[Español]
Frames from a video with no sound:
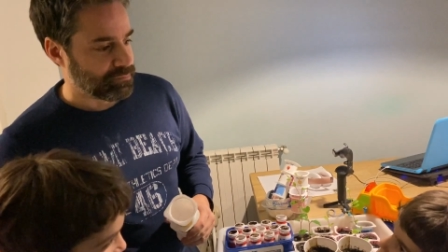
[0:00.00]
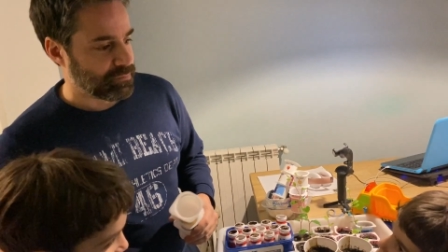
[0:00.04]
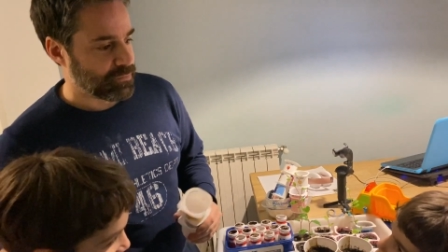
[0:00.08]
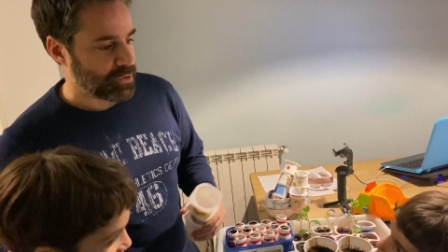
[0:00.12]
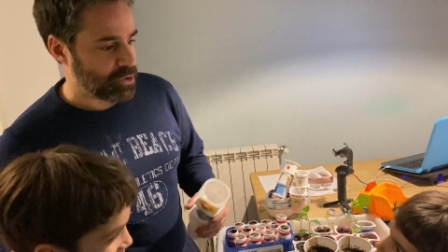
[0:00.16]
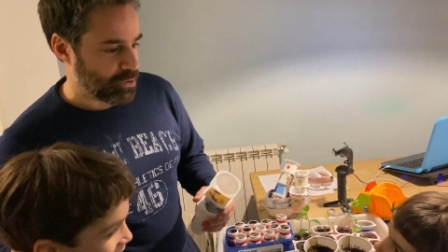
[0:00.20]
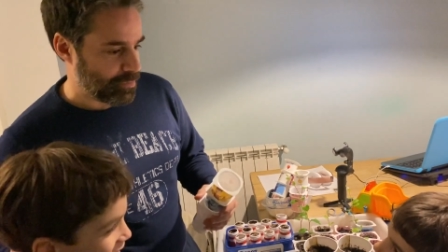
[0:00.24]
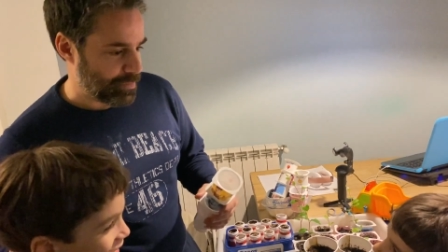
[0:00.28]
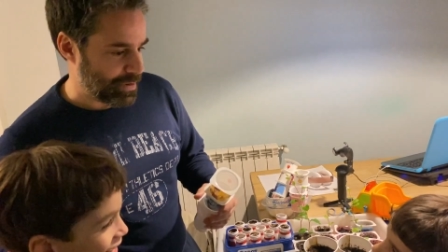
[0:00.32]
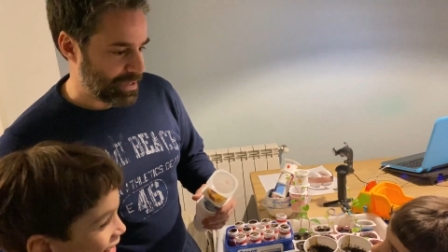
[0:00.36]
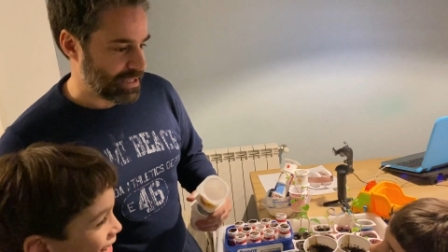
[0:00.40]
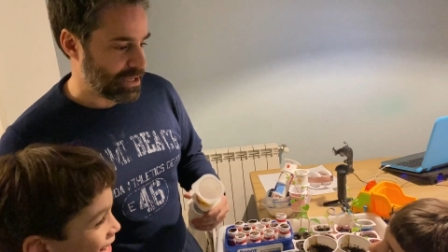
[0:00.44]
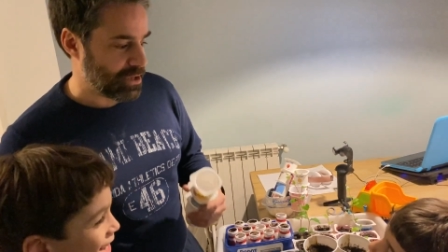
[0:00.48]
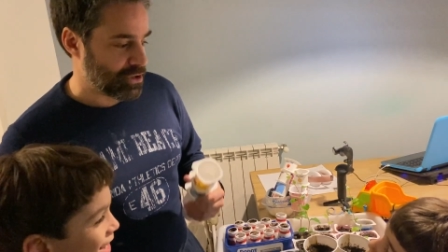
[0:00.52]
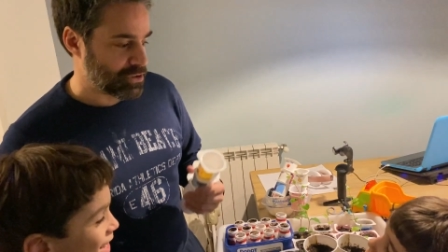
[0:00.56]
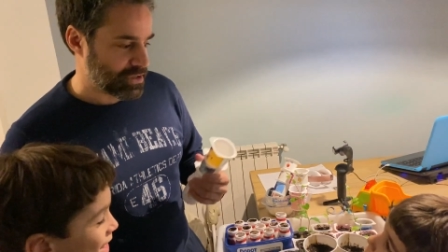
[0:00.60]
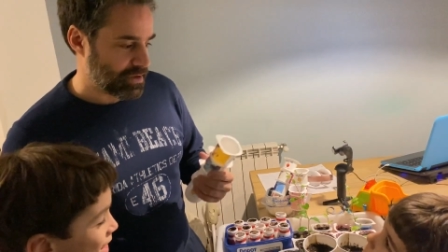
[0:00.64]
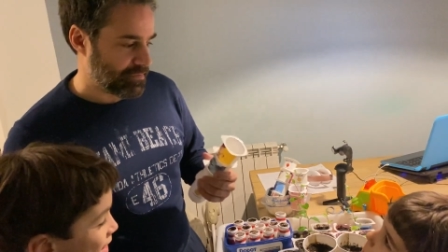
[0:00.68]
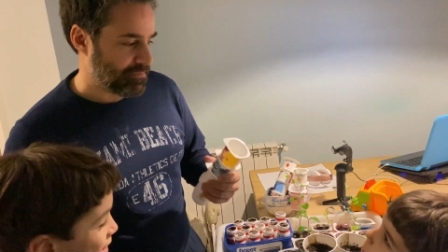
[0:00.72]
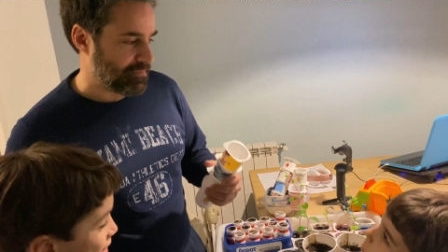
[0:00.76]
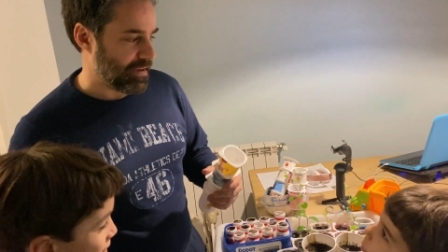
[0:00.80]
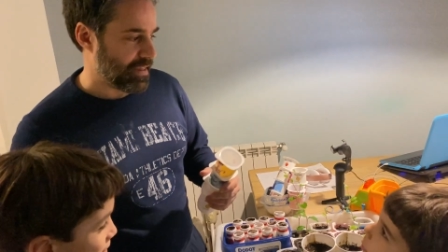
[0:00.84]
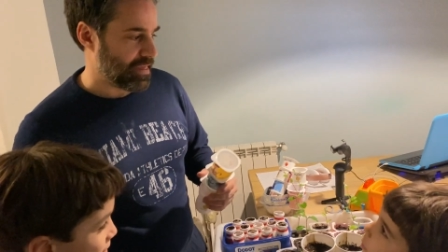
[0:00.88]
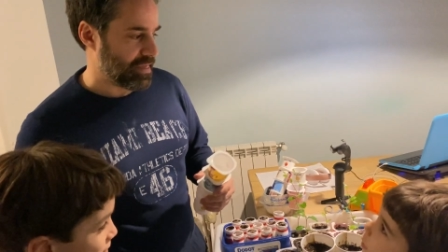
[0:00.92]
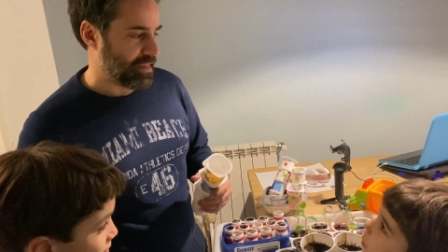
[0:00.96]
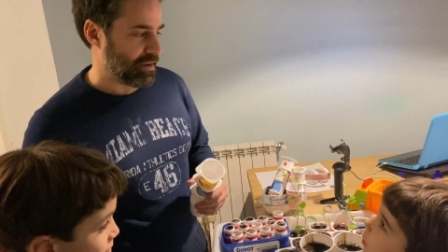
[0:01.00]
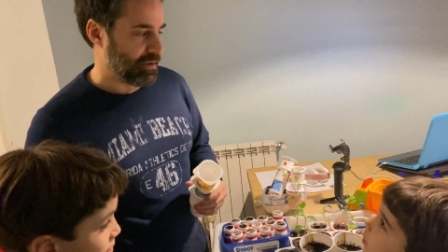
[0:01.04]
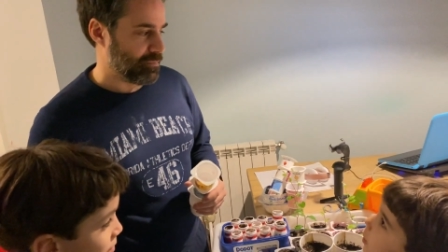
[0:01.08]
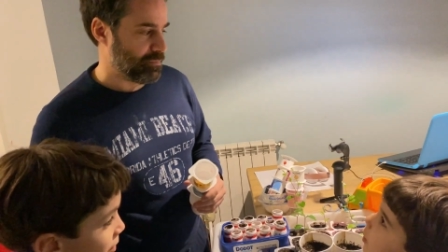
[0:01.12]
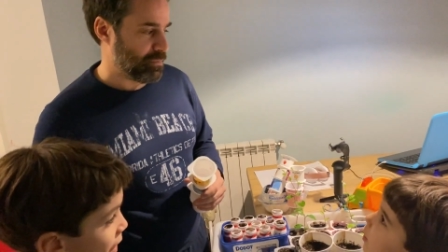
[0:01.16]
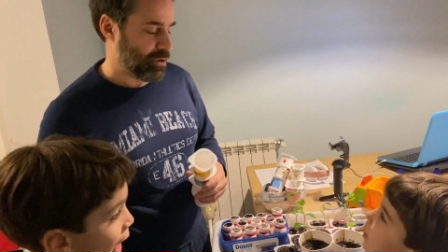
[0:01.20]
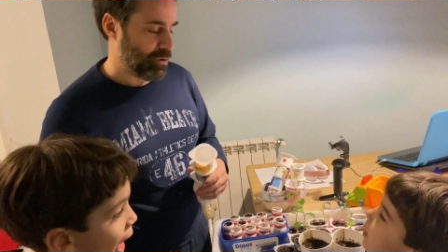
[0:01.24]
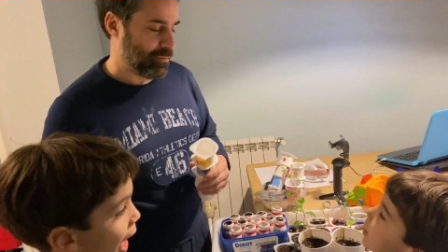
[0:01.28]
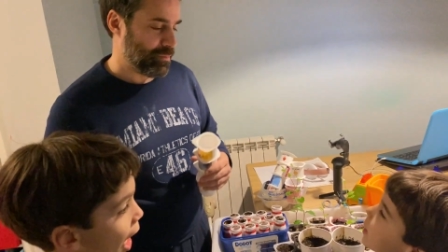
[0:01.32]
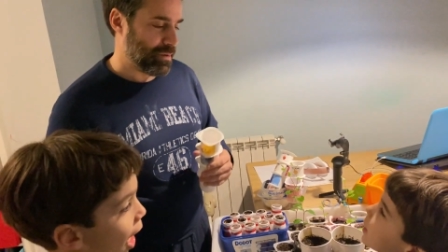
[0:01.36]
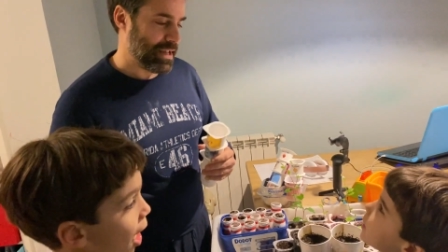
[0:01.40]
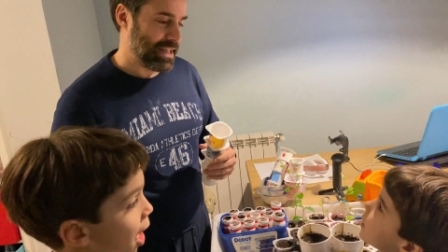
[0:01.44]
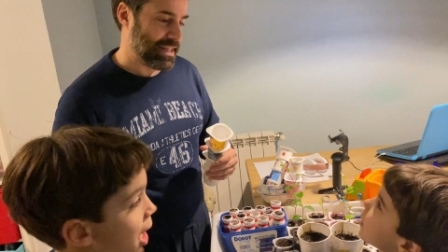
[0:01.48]
comértelos es fácil,
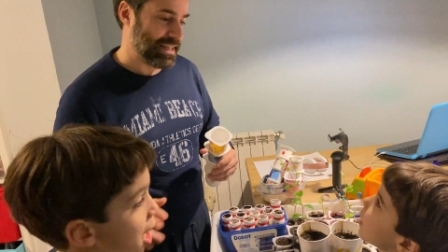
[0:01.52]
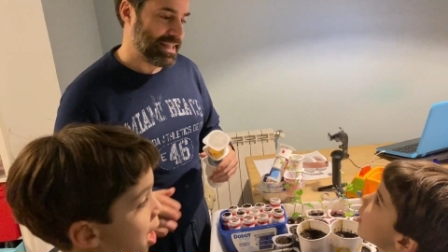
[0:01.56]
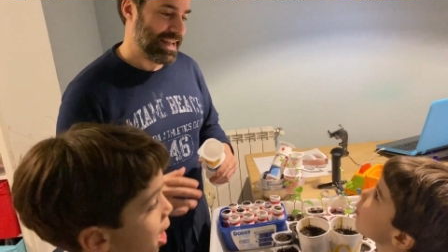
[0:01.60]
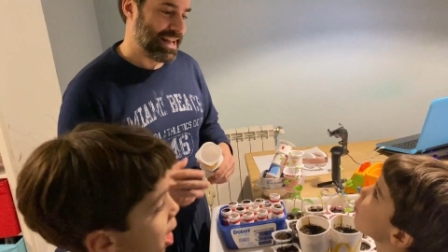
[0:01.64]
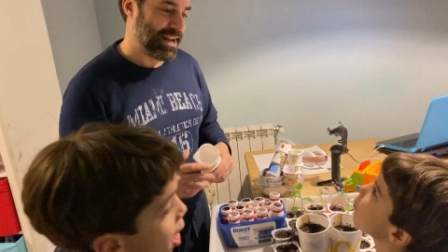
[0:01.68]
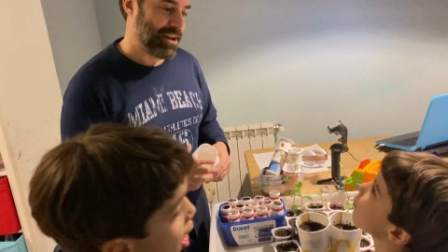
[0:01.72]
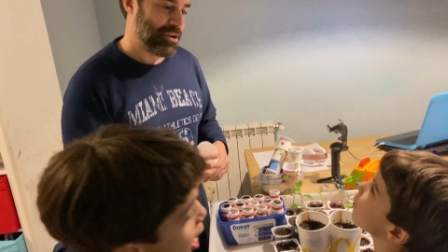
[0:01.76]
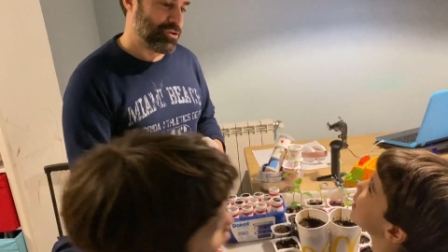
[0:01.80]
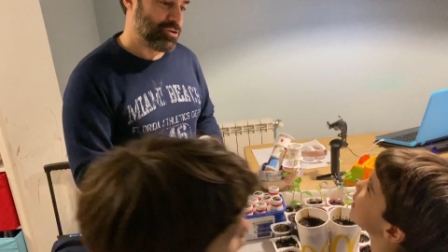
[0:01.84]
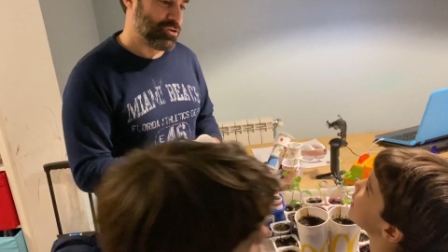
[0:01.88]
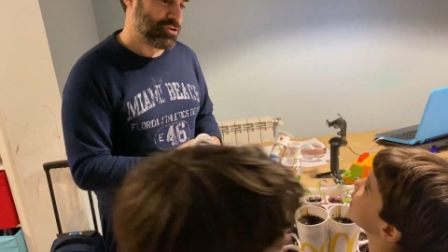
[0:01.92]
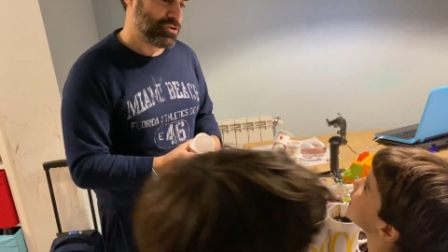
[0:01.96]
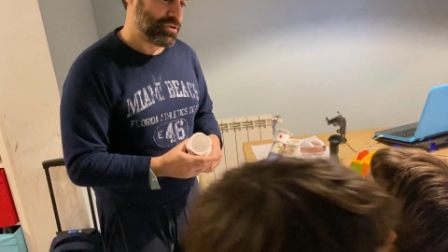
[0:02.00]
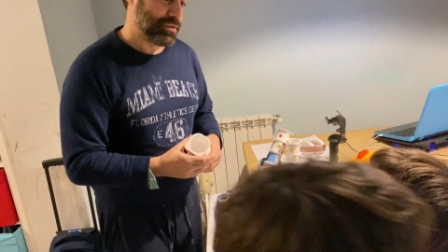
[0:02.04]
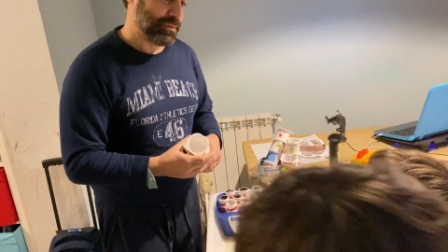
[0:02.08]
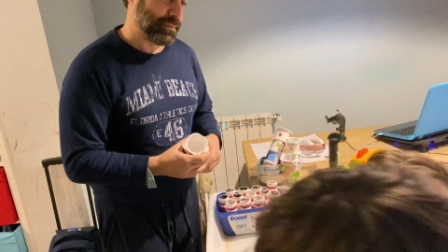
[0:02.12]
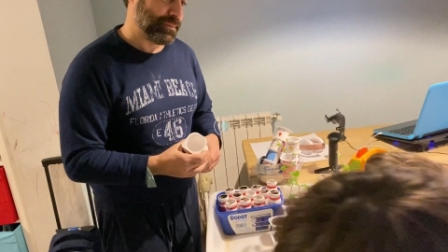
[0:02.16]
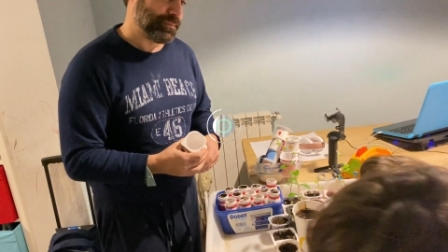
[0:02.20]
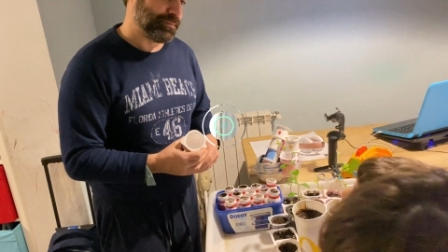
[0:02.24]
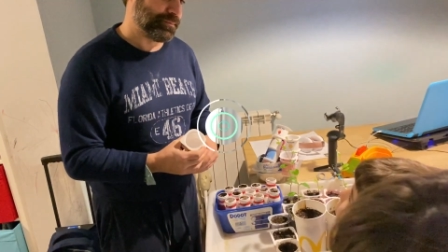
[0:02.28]
pero plantarlo está